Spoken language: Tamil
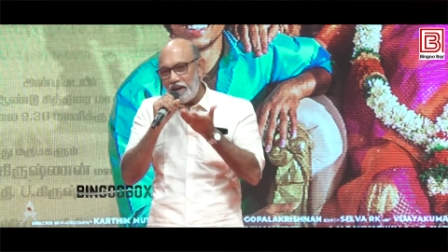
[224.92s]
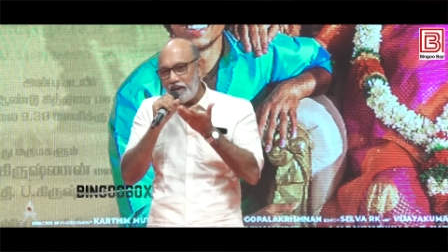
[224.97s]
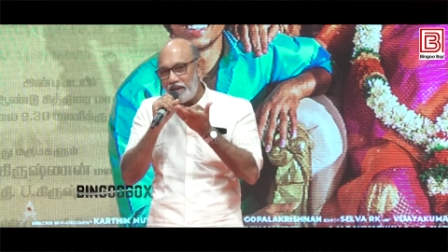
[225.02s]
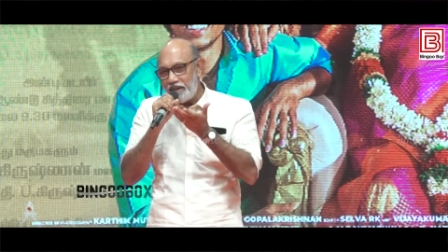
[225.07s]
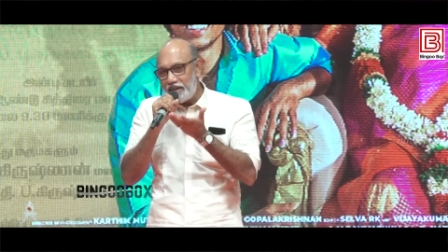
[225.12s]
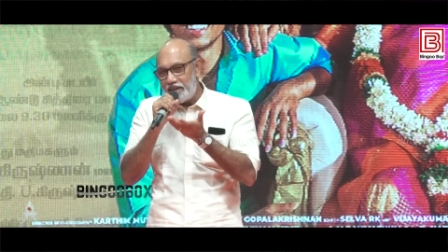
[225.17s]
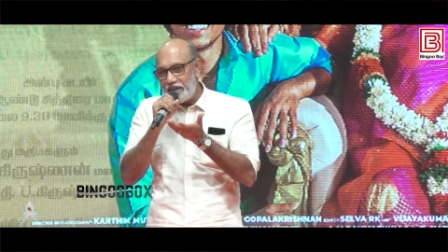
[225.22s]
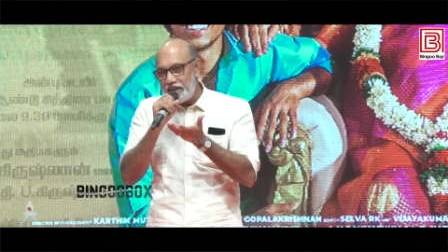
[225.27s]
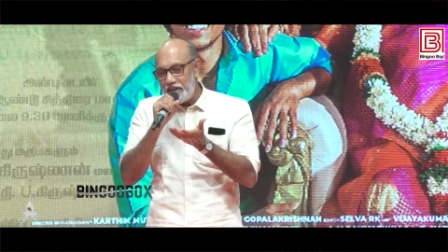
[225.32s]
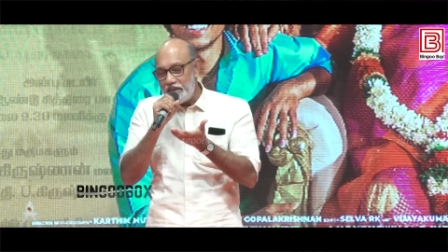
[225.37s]

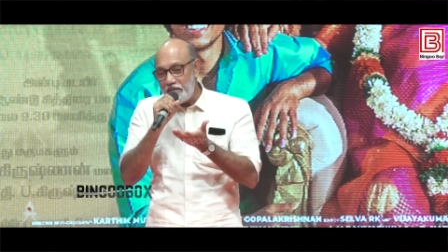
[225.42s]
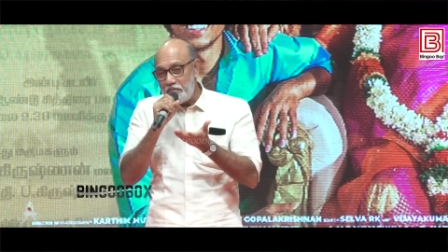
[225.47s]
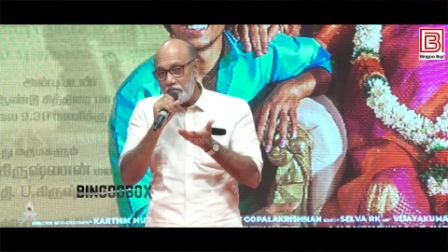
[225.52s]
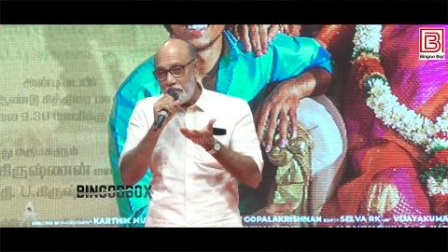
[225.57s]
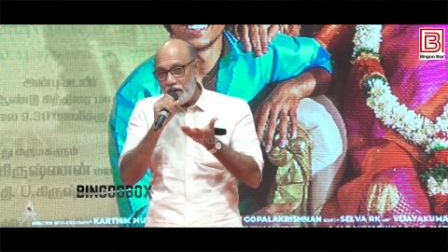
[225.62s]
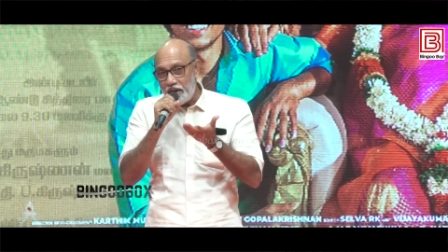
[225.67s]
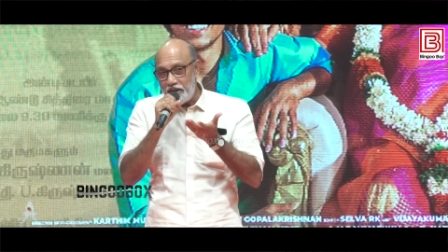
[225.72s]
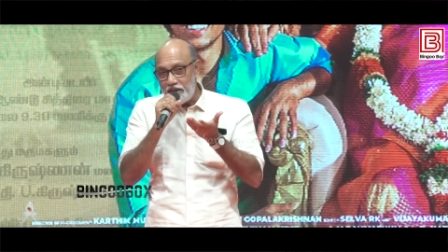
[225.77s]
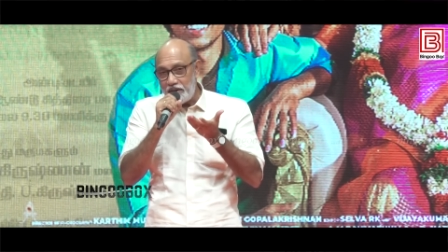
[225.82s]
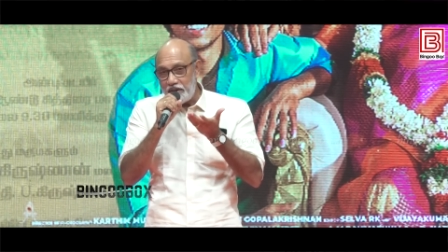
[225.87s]
பார்த்து
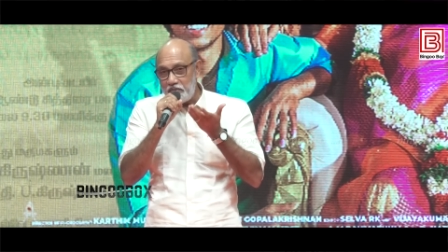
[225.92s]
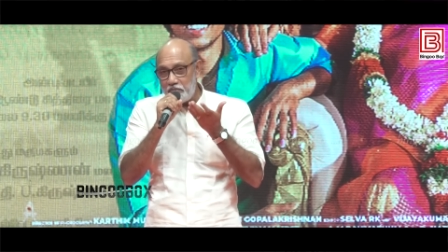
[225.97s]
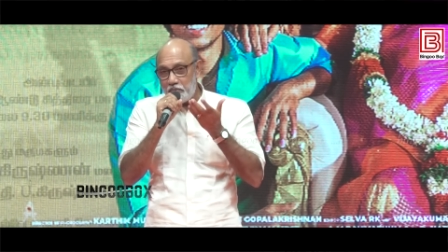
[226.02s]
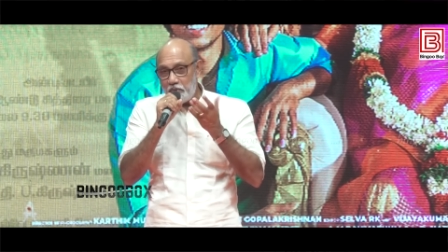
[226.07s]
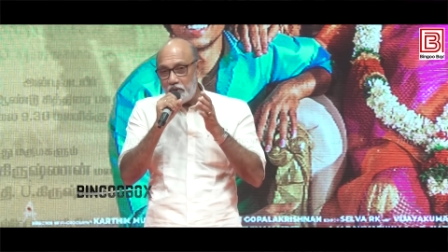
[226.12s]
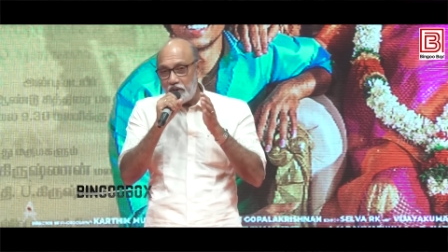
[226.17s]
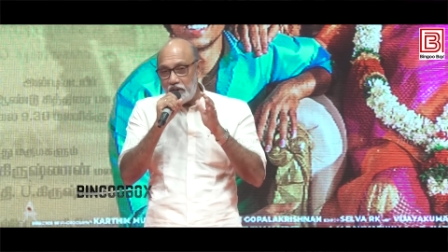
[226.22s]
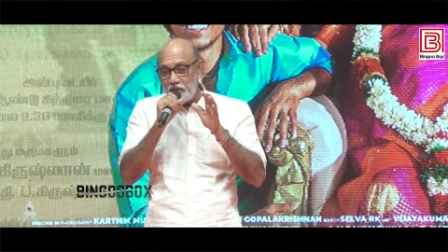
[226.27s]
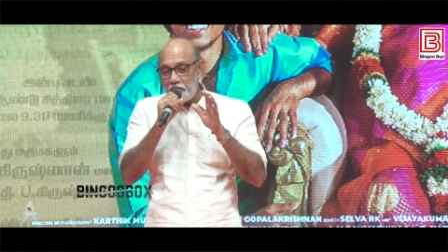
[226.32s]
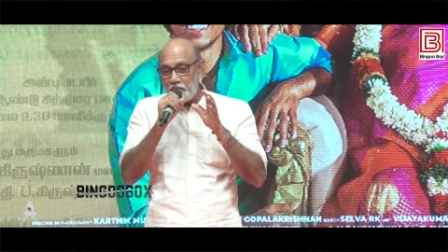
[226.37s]
மிரண்டு
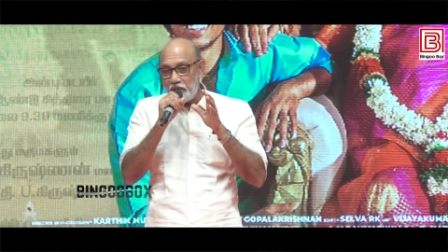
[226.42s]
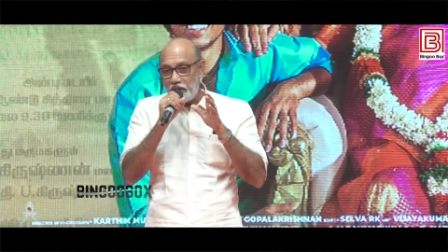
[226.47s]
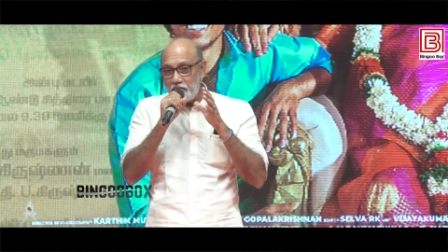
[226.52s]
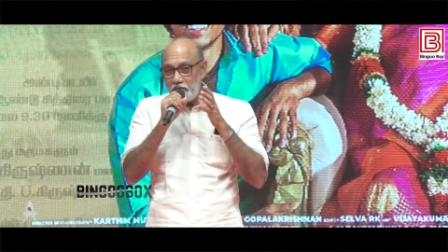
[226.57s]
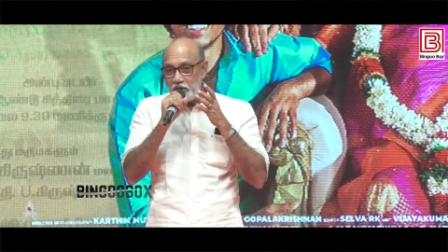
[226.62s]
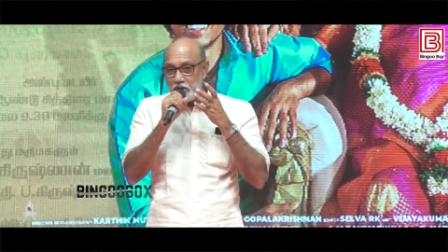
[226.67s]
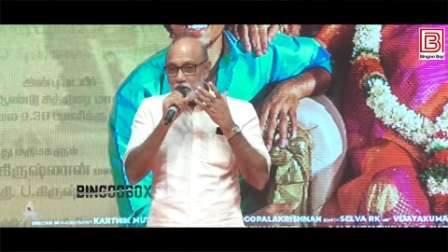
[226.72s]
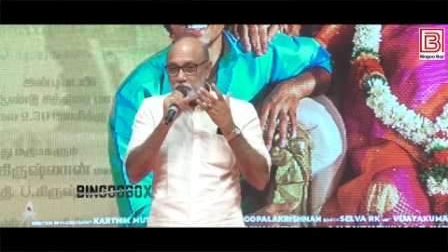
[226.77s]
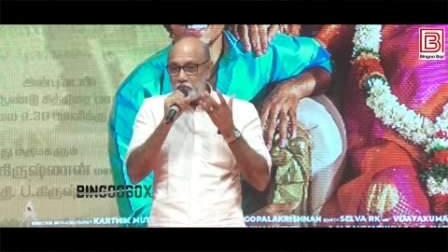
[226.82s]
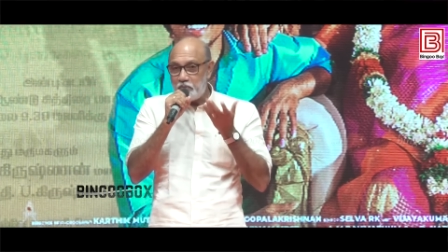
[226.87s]
போன
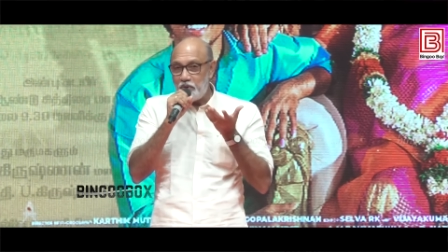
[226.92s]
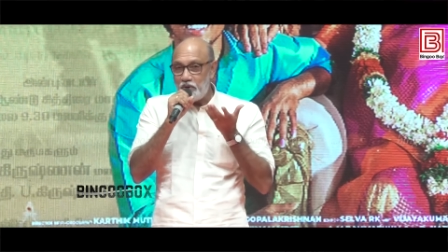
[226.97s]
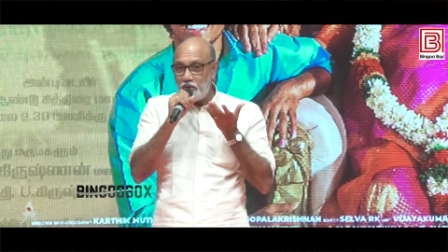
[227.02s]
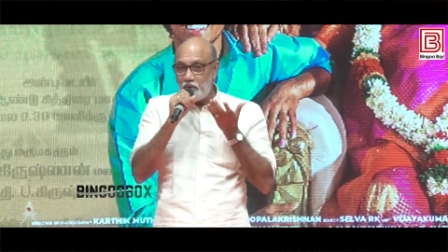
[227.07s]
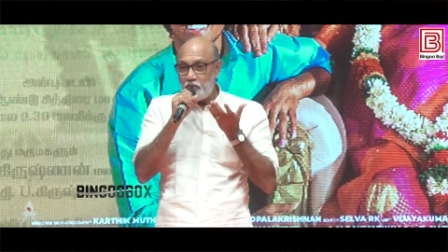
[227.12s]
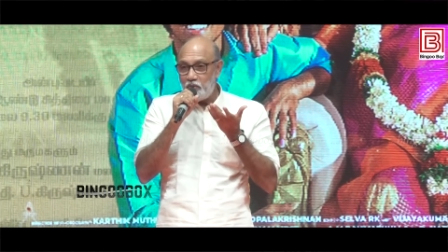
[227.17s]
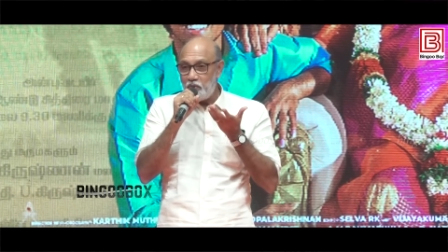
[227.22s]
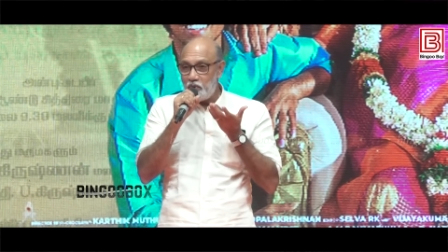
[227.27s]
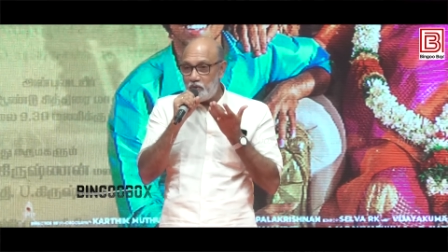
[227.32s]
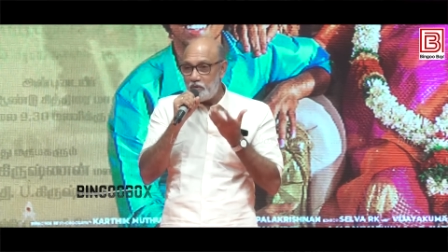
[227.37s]
பிரமிச்சு போன
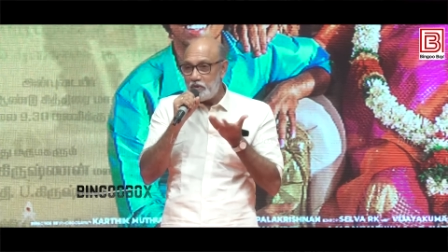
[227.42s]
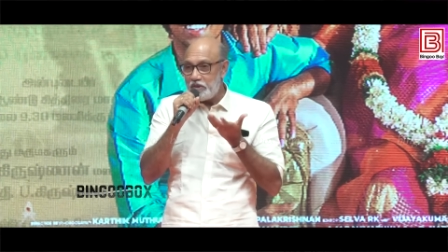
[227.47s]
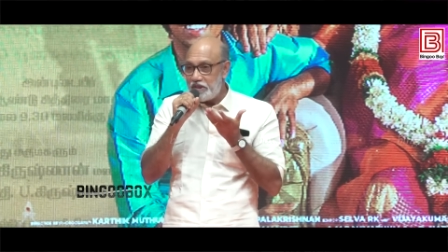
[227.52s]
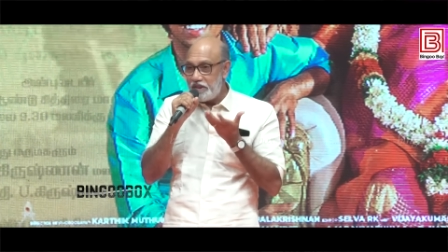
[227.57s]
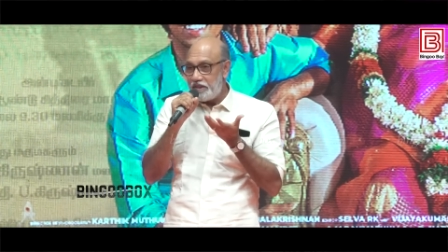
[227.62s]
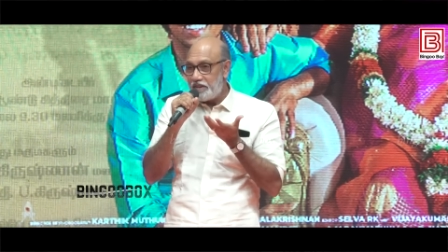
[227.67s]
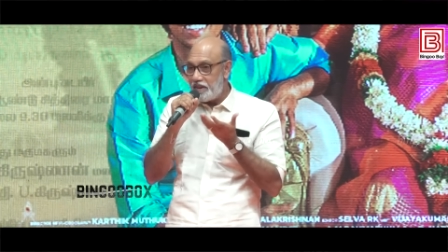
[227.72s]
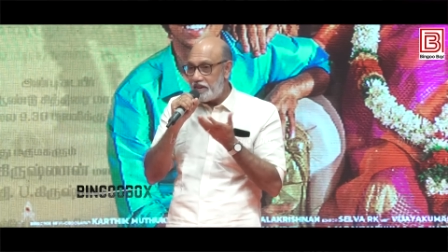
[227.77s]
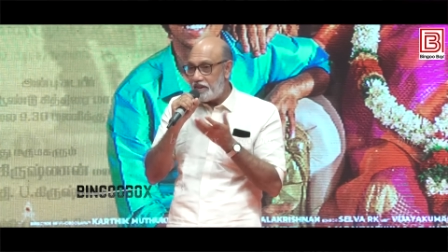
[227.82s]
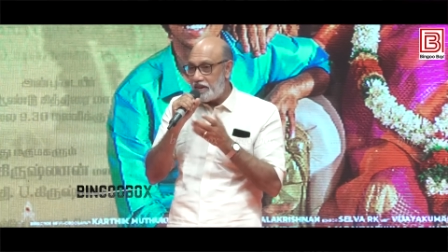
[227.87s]
ஒரு
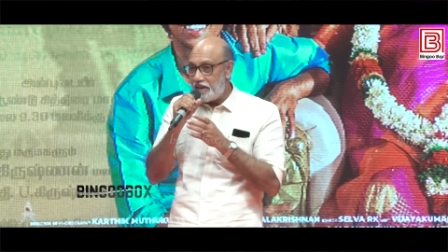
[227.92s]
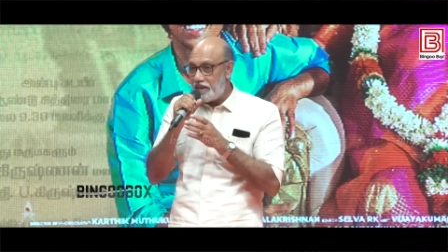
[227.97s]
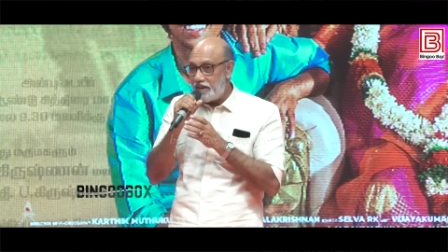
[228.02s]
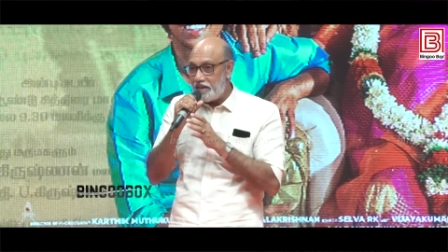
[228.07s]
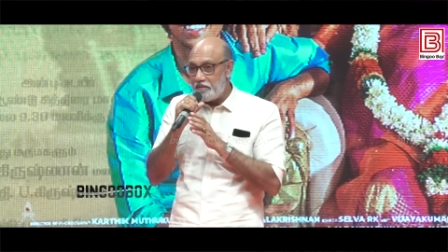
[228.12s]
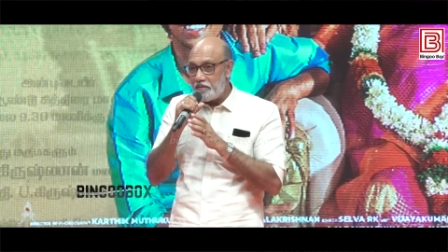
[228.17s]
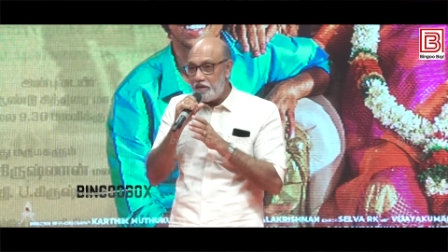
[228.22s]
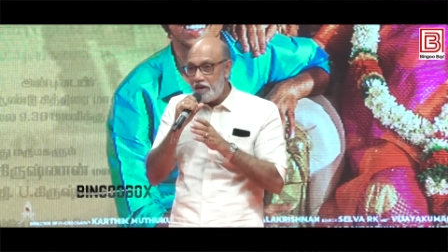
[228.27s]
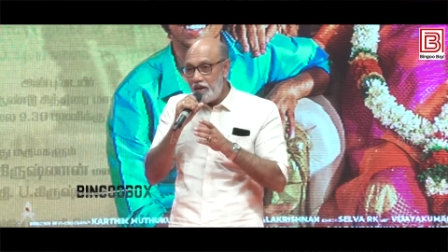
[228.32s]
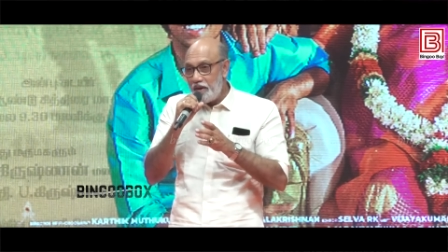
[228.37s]
ஊர்வசித்த
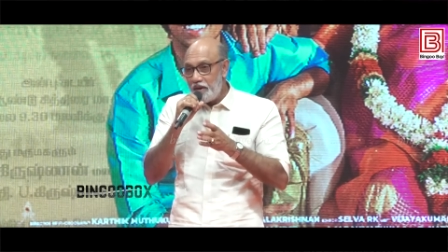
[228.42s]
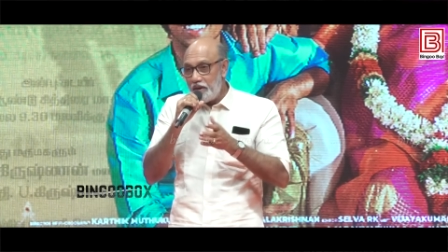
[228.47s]
தெரியும்